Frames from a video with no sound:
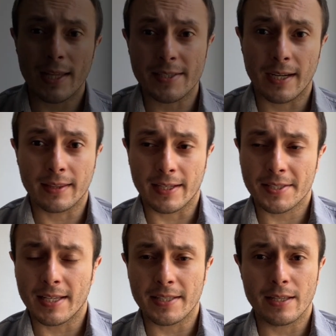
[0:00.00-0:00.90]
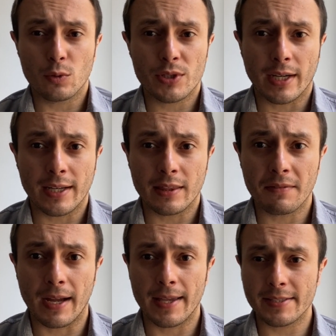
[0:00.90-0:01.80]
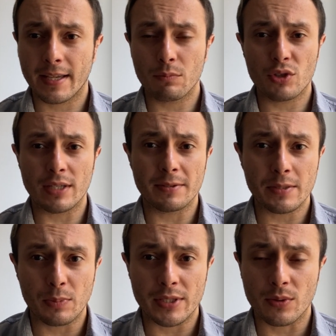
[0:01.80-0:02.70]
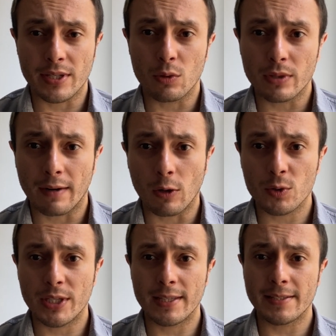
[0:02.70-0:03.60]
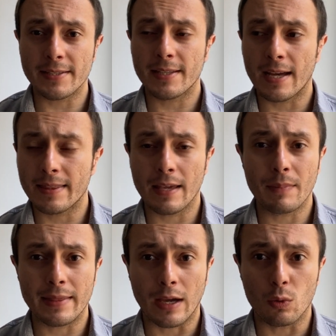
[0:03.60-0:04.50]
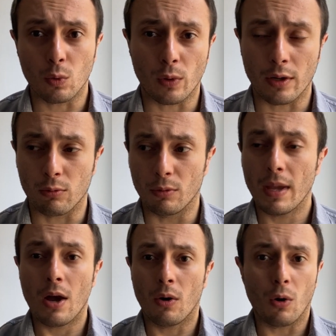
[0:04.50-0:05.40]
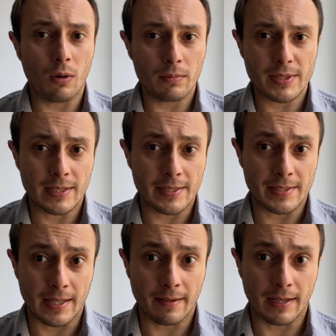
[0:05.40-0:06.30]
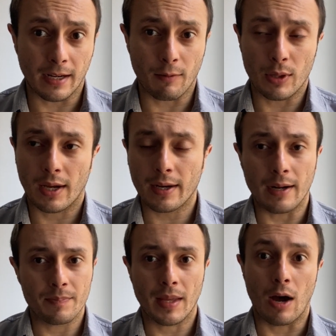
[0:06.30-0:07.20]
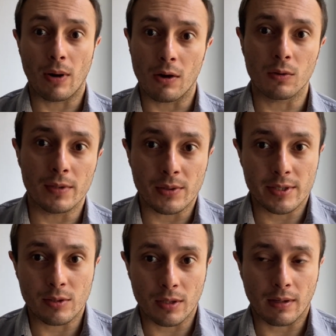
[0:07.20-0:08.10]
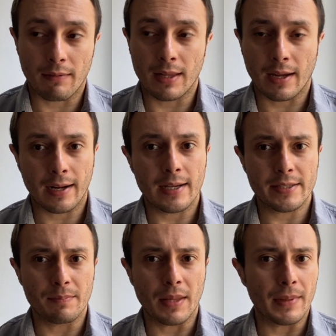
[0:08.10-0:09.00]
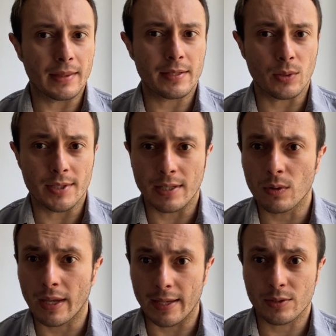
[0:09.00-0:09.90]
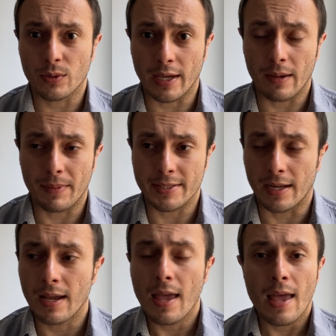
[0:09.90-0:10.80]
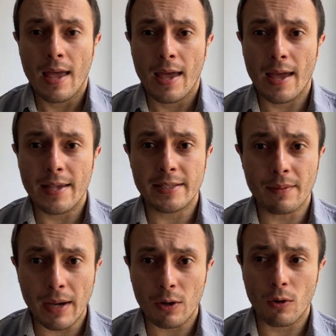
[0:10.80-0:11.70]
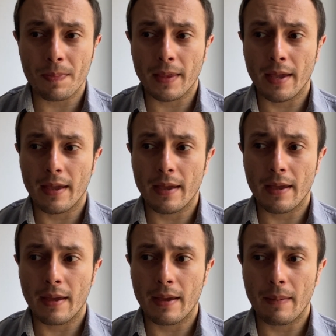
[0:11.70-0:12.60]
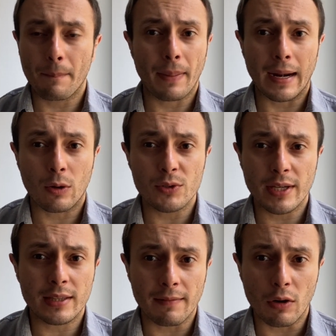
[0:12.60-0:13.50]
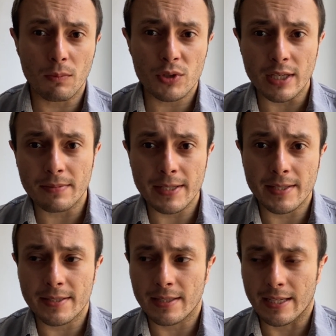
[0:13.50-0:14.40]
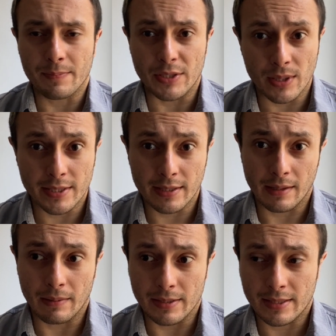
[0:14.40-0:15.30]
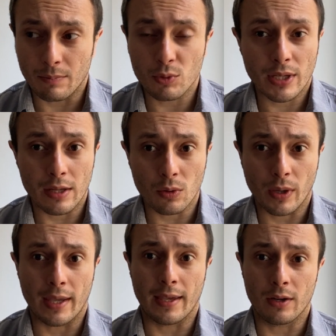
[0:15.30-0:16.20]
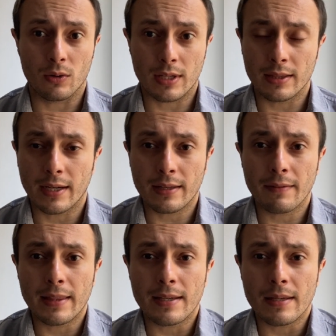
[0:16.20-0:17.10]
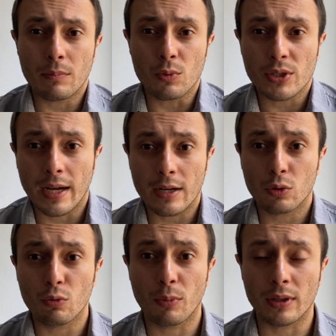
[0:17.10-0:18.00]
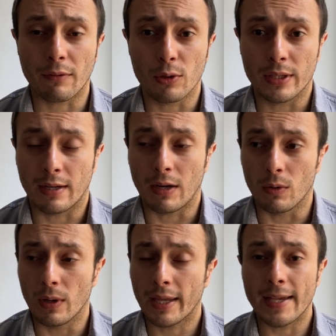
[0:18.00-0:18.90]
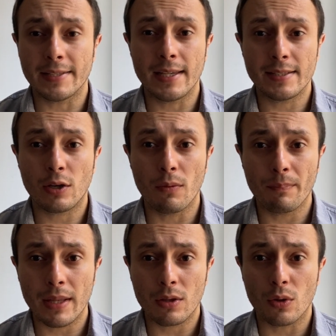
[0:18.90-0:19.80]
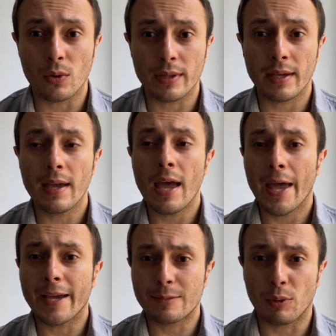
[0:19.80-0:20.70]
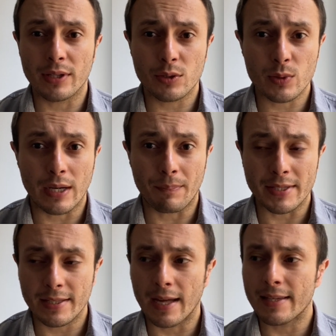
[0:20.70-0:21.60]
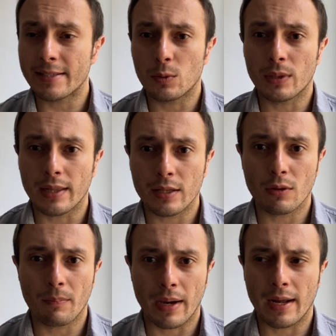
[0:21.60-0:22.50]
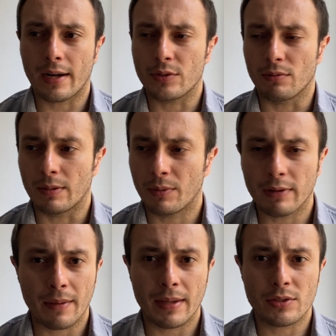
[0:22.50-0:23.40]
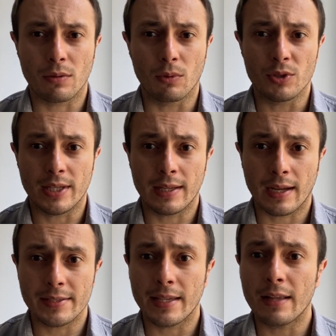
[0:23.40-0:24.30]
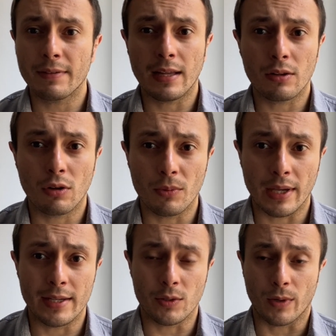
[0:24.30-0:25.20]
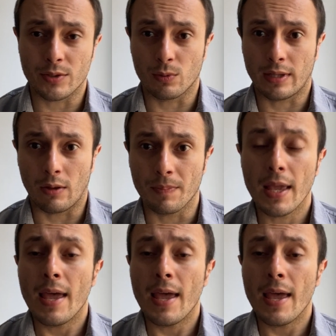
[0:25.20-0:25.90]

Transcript: de las características de la industria creativa es que muchas veces puedes conseguir un trabajo sin necesidad de mandar un currículum o sin necesidad de haber acabado la carrera. Ahora, ojo, no estoy diciendo que no acaben la carrera, simplemente estoy diciendo que esto llega a pasar. Eh, sin embargo, eh, para conseguir trabajo muchas veces las personas que te están buscando o que quieren contratarte van a buscar tu portafolio de trabajo, que es este compendio donde expones tus capacidades y tu talento para resolver problemas, cómo los atacas y al final cómo llegas a un resultado.